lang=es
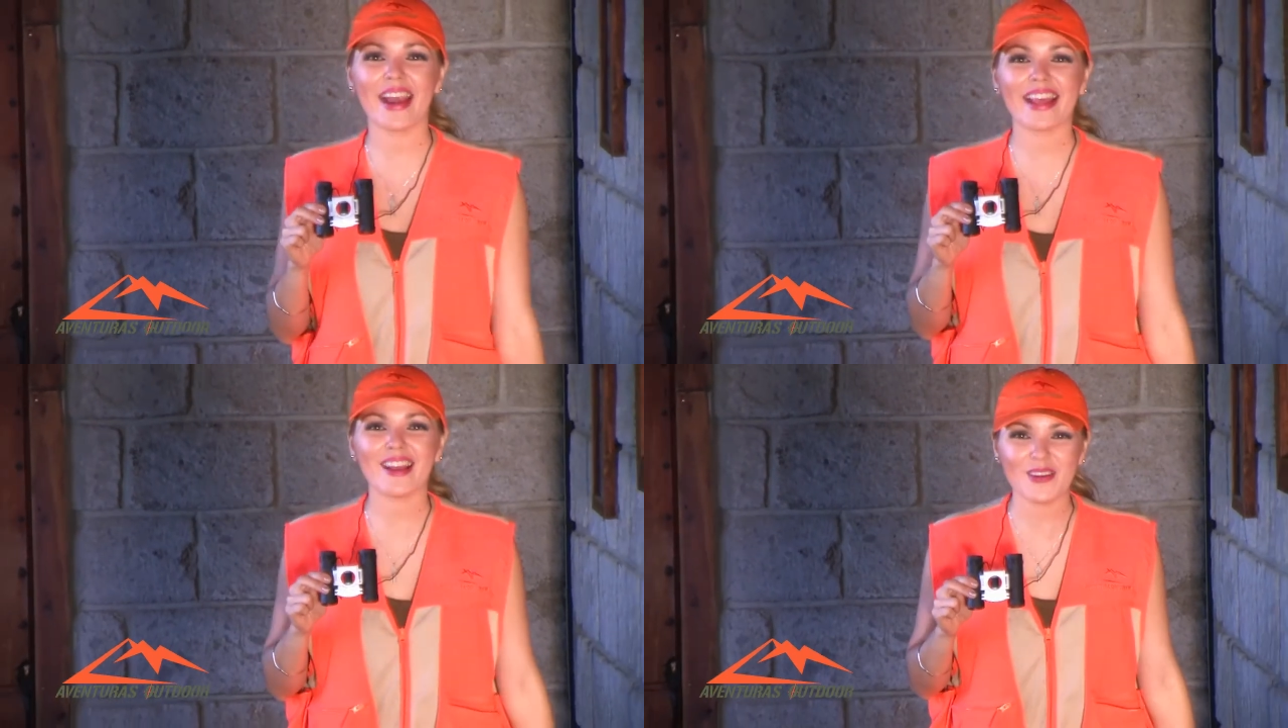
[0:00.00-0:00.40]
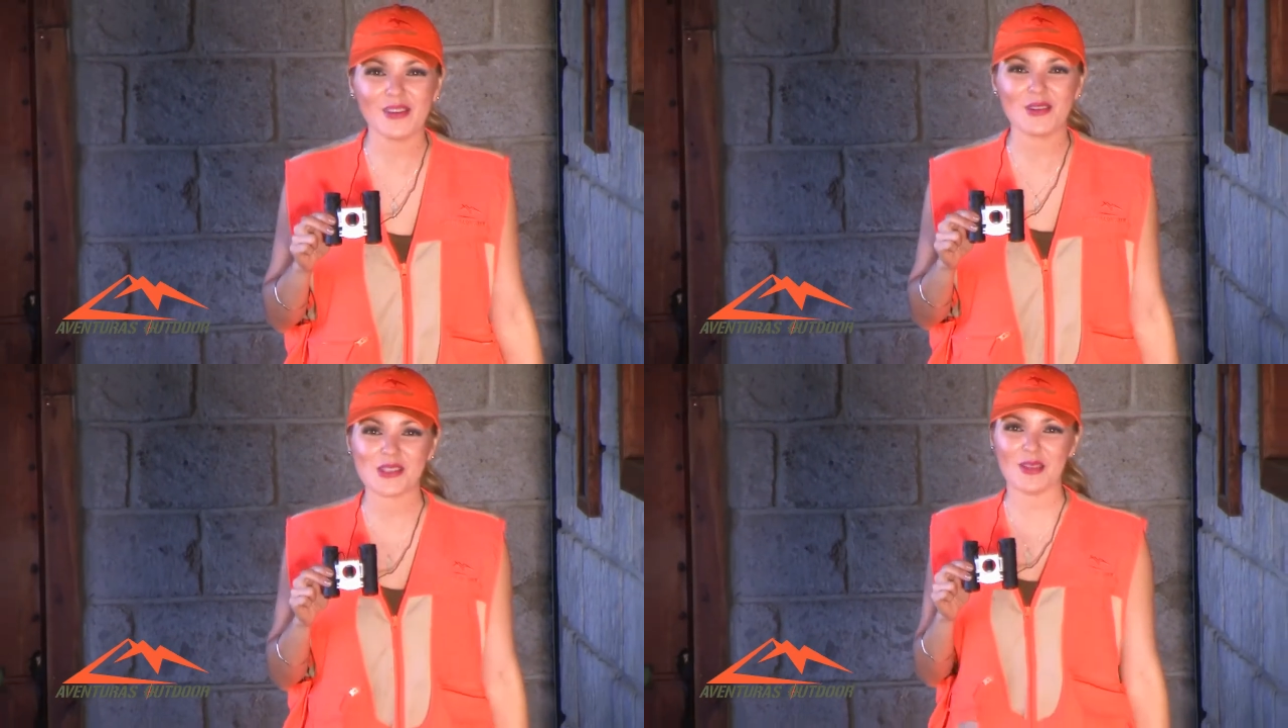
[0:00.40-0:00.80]
marca
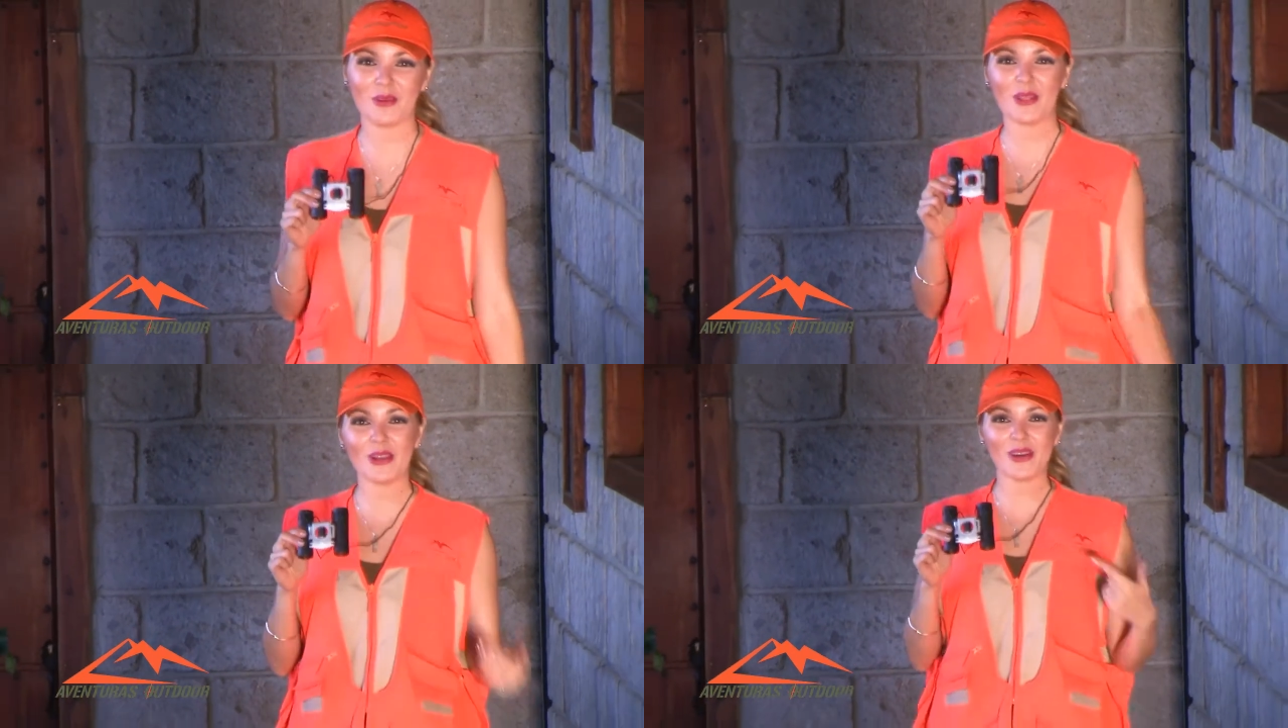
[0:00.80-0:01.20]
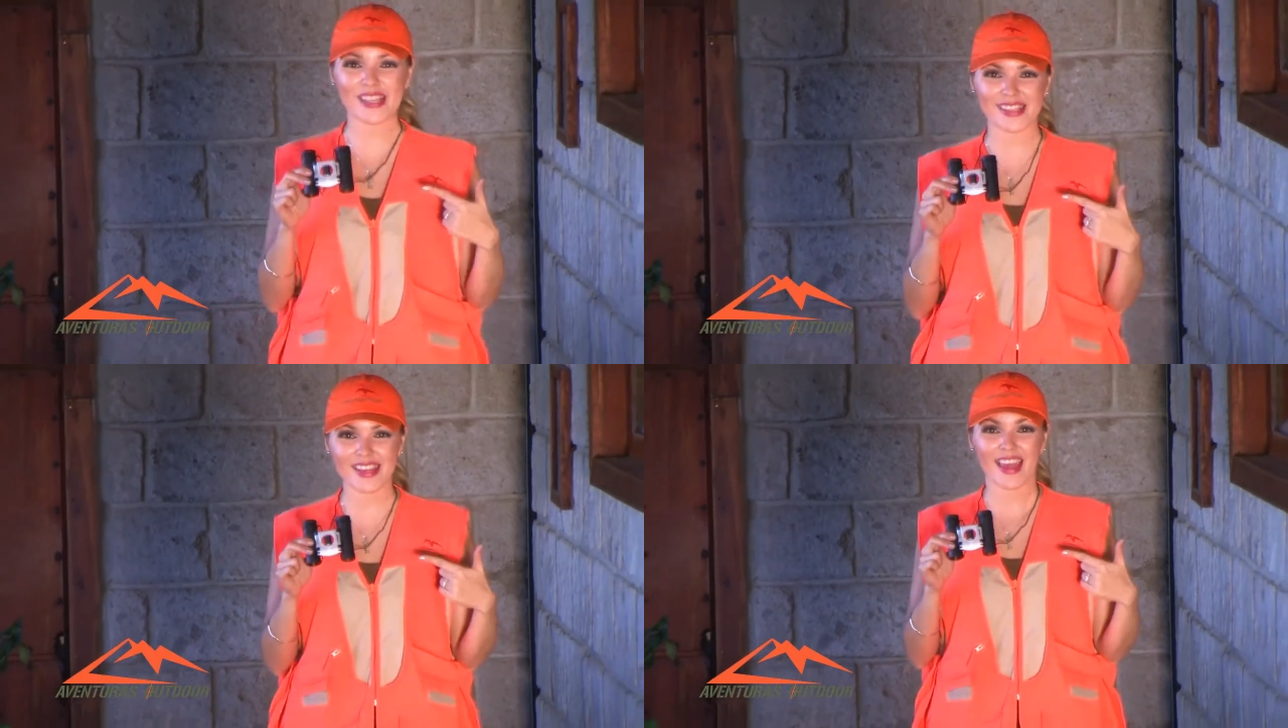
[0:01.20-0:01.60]
Conus el modelo
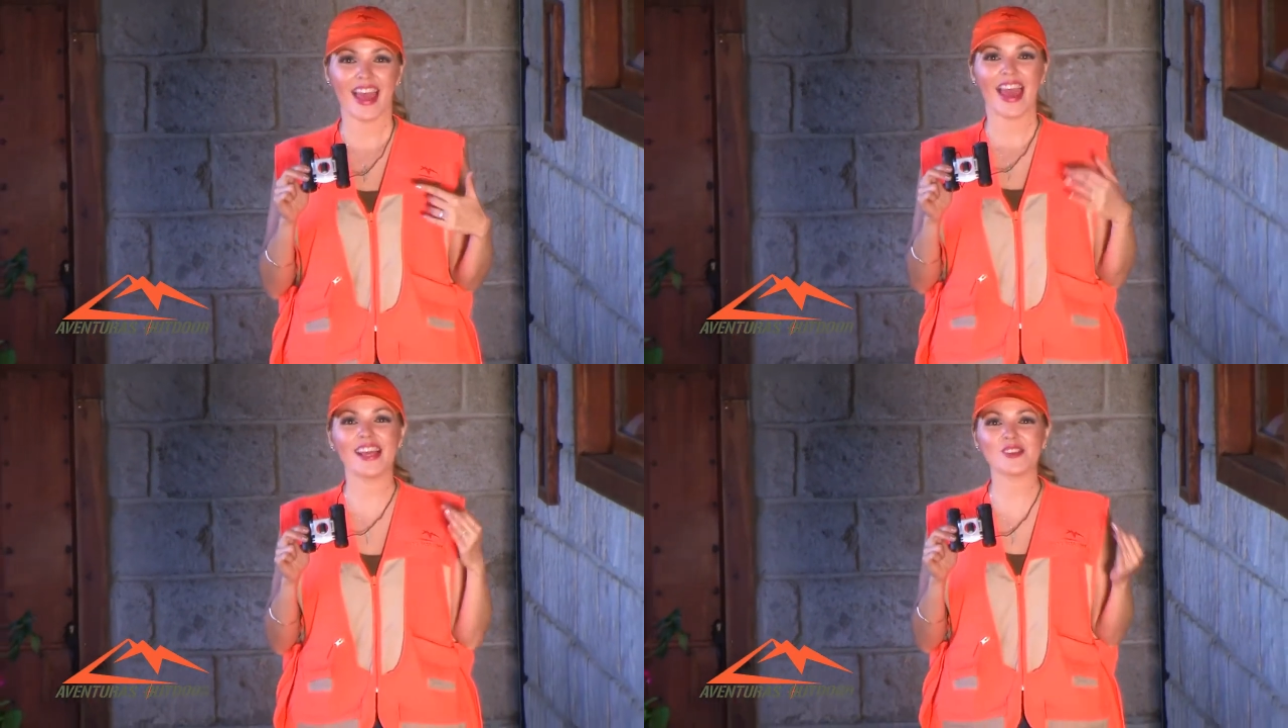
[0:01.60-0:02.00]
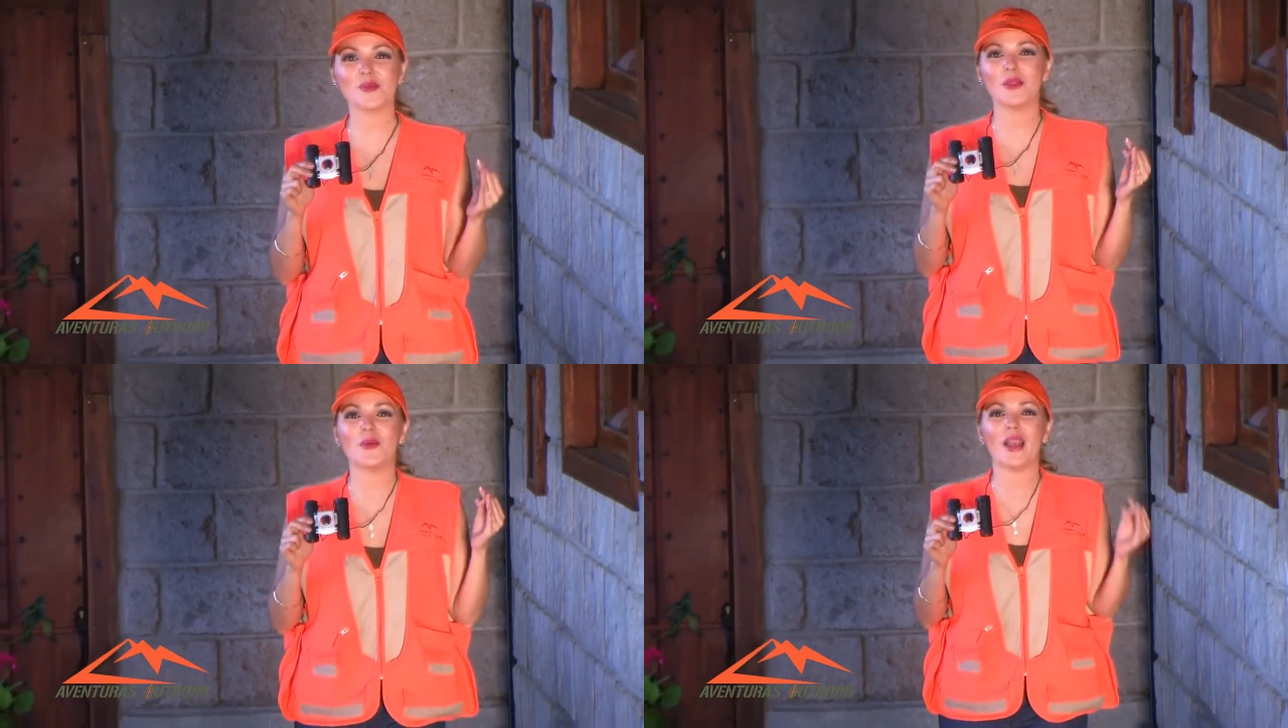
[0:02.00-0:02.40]
Basic
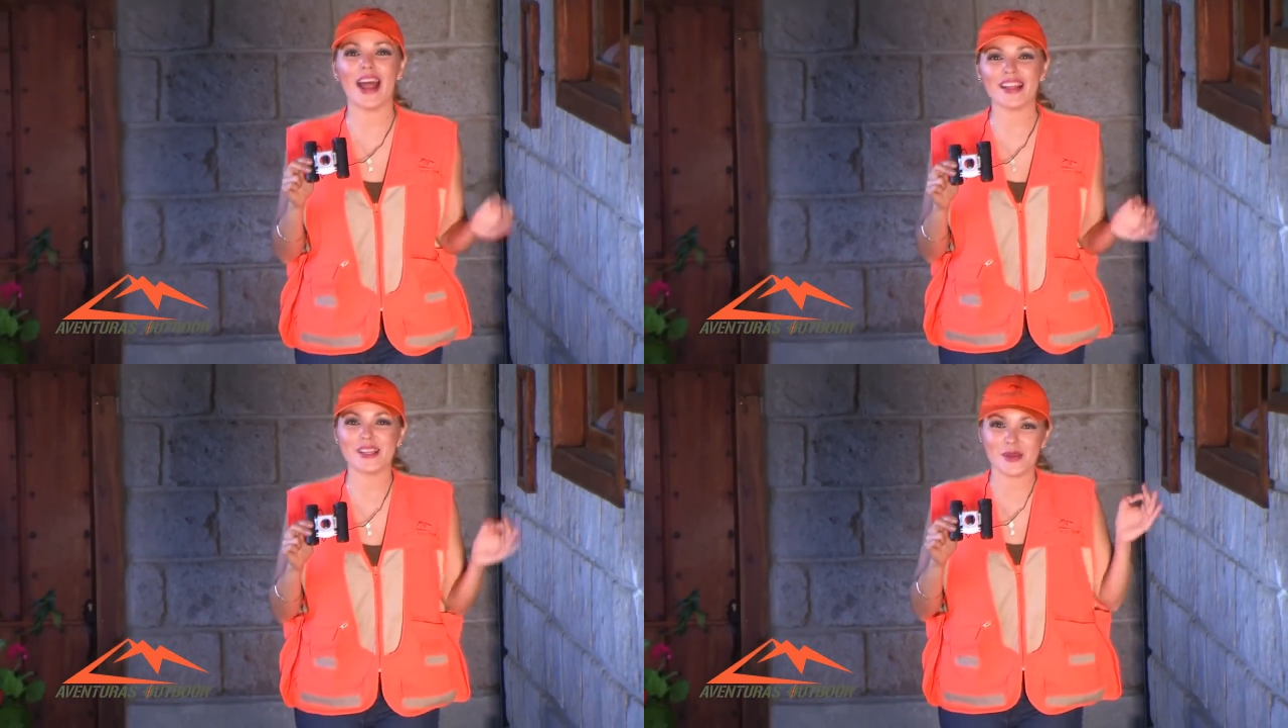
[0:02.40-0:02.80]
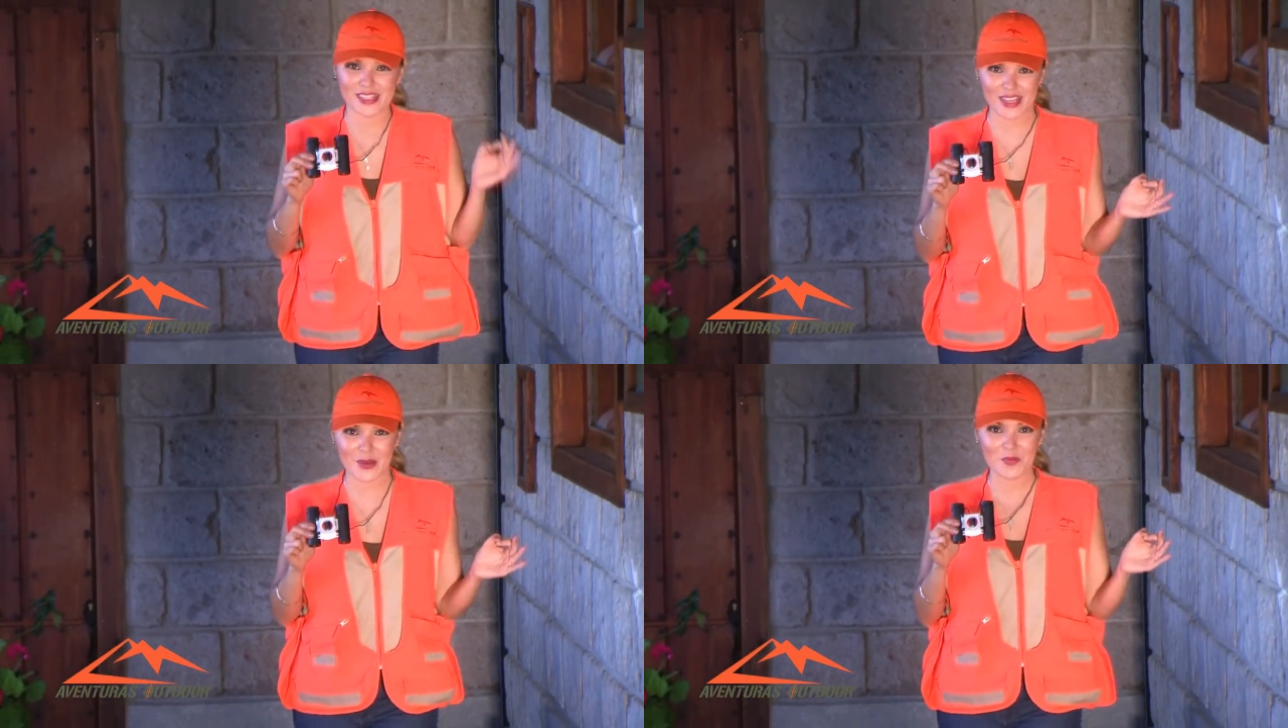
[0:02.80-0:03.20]
estos binoculares de
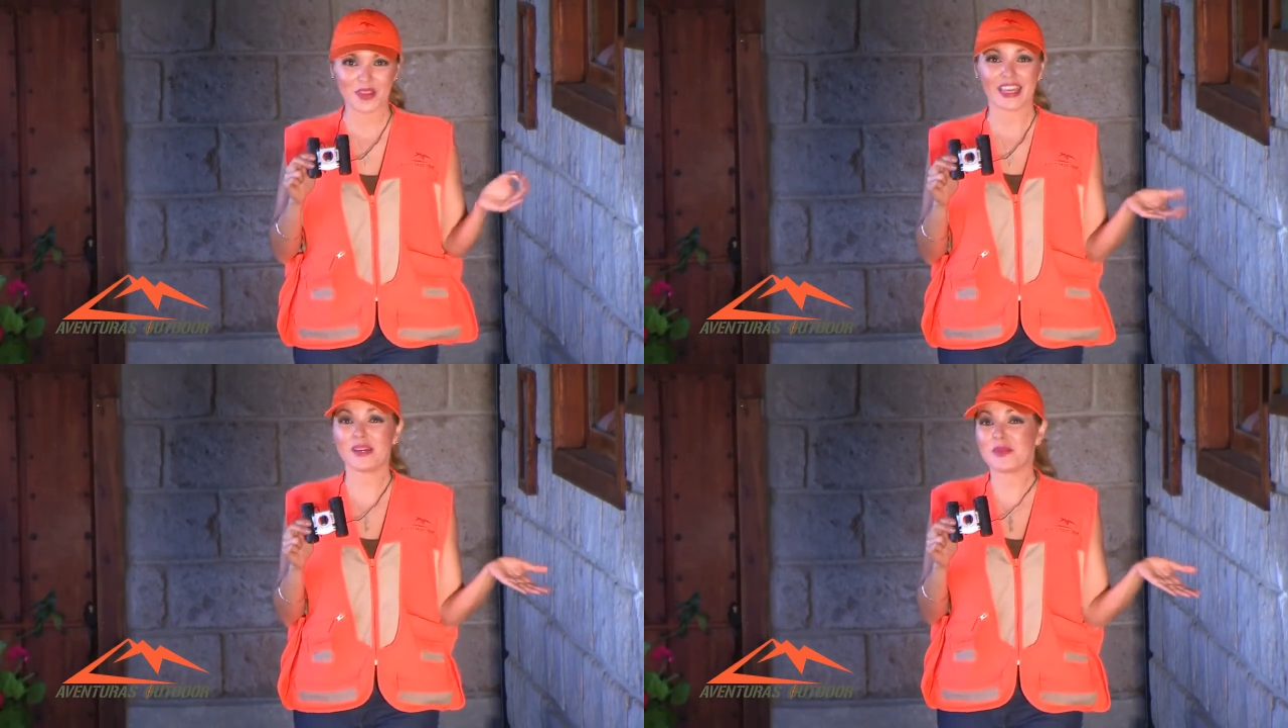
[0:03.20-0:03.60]
bolsillo,